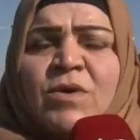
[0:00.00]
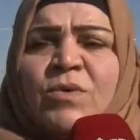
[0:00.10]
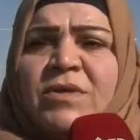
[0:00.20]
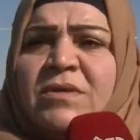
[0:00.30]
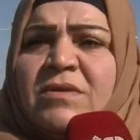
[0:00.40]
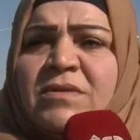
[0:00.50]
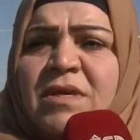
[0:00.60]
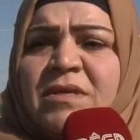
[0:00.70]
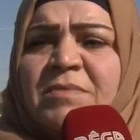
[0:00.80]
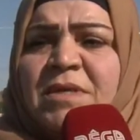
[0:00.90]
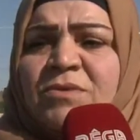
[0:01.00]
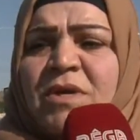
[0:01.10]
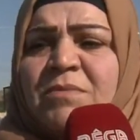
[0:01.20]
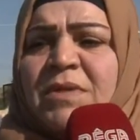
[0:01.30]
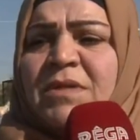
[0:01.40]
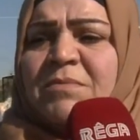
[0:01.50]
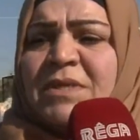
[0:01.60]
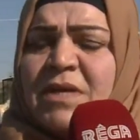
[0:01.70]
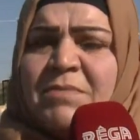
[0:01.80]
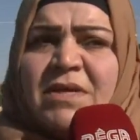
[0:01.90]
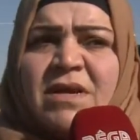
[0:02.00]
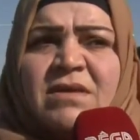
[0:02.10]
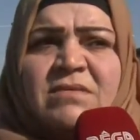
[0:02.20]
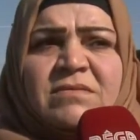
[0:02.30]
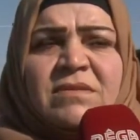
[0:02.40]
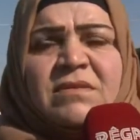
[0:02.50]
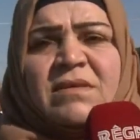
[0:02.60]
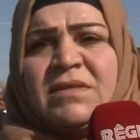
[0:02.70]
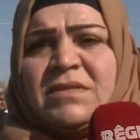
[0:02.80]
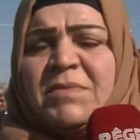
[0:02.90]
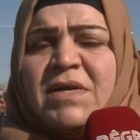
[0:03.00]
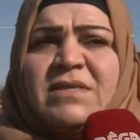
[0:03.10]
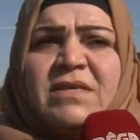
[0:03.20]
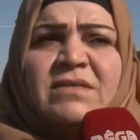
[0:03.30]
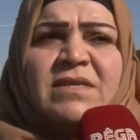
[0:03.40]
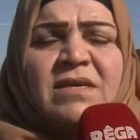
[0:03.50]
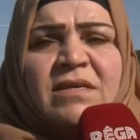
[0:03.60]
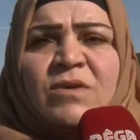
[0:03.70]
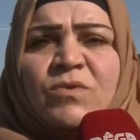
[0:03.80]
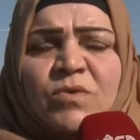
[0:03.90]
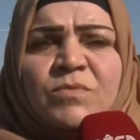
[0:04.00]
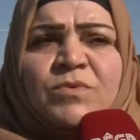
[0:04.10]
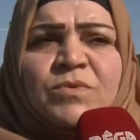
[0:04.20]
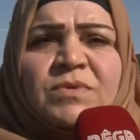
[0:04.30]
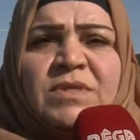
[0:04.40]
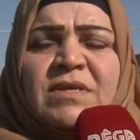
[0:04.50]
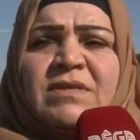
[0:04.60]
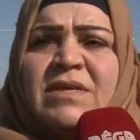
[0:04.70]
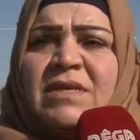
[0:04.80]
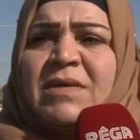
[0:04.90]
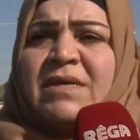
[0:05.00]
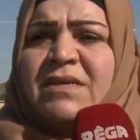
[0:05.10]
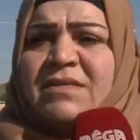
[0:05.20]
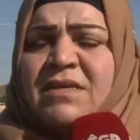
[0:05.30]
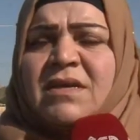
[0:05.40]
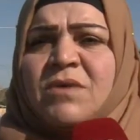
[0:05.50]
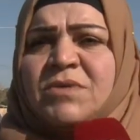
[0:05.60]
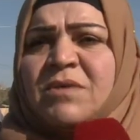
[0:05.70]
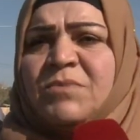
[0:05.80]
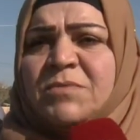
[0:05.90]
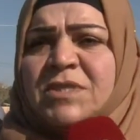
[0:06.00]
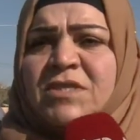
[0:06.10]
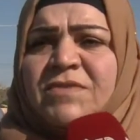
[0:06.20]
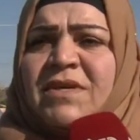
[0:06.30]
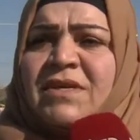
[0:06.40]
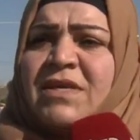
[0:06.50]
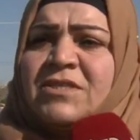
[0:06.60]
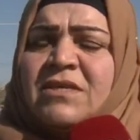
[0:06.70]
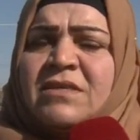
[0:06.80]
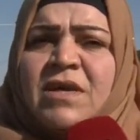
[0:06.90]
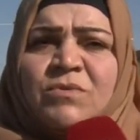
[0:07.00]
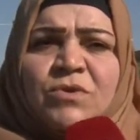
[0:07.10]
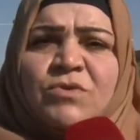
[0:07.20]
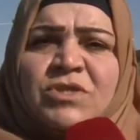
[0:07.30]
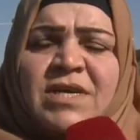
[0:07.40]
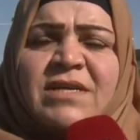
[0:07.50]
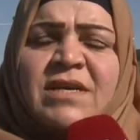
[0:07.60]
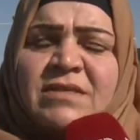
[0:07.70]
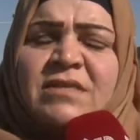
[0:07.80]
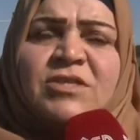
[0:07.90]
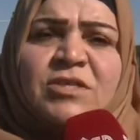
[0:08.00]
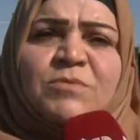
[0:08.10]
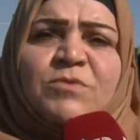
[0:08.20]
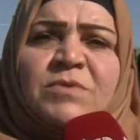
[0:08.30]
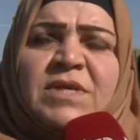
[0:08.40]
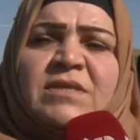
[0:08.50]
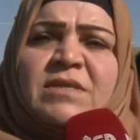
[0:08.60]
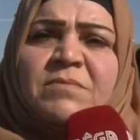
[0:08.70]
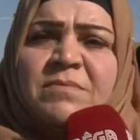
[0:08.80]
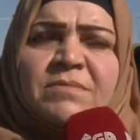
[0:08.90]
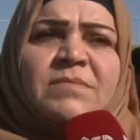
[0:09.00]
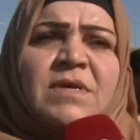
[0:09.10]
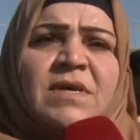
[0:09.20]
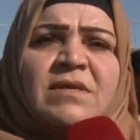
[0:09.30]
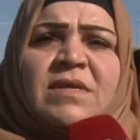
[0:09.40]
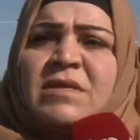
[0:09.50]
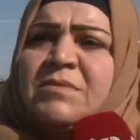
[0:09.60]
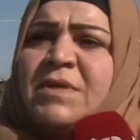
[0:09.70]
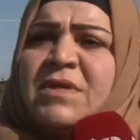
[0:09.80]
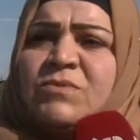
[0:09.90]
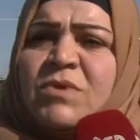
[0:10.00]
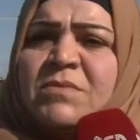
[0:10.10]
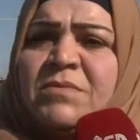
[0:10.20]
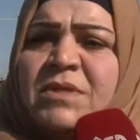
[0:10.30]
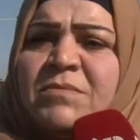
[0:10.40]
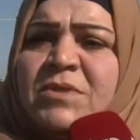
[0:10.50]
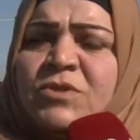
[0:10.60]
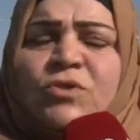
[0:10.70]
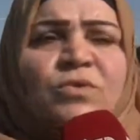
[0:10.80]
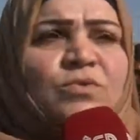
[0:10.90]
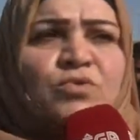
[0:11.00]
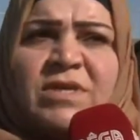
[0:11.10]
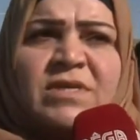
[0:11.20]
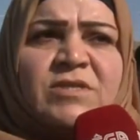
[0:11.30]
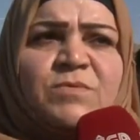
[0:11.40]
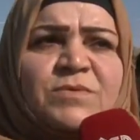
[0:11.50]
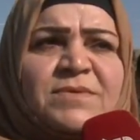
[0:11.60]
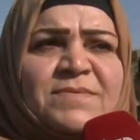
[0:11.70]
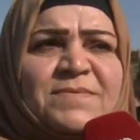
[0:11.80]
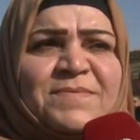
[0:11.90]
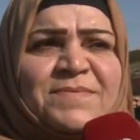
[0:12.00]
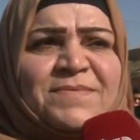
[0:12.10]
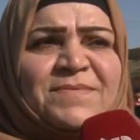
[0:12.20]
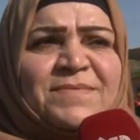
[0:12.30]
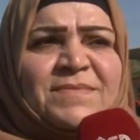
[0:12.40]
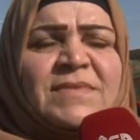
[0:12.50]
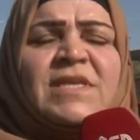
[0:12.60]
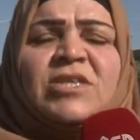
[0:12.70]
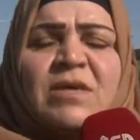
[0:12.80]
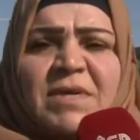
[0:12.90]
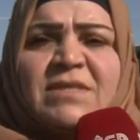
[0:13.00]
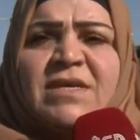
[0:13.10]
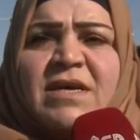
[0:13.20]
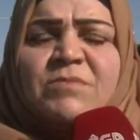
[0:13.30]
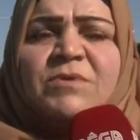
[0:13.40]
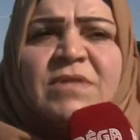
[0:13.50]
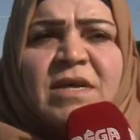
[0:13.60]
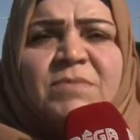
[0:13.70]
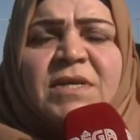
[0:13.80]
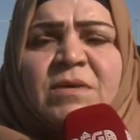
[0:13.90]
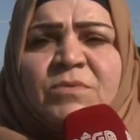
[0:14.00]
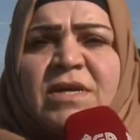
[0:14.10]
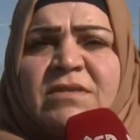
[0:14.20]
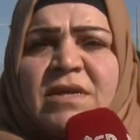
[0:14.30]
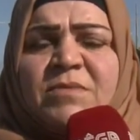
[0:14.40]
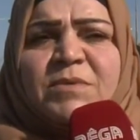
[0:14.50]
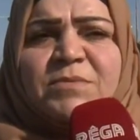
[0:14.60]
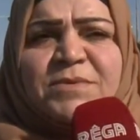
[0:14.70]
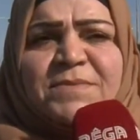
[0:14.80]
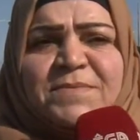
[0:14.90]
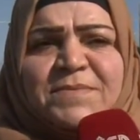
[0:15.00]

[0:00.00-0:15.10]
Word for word: خوي تقريبا اتوان بلي مطعم كان آه، احتمال يعني نانا كومبو آه، يك هي يكسرها هاود يعني بو مستشفى علاج يعني او نخوش يعني خطرش نبو يعني تقريبا اتوان بلي تشلو تشار كسبون الجامعه الجامعه دياله بن طلبا هم ويان طلب بون